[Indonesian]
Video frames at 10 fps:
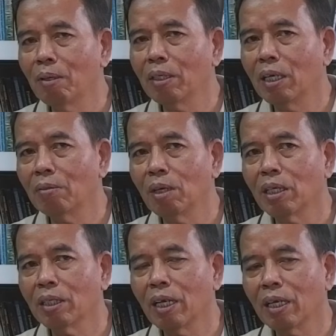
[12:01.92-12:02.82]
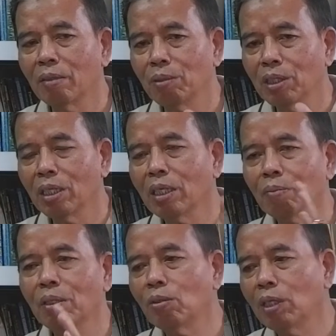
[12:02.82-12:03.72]
aman dalam arti akan bisa
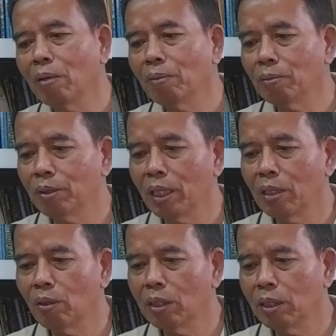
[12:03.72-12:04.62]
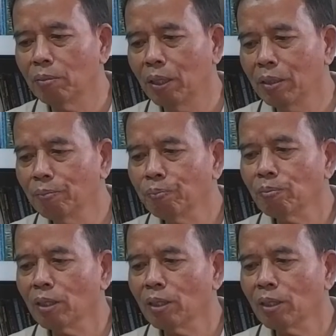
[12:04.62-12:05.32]
terpenuhi apa yang menjadi kewajiban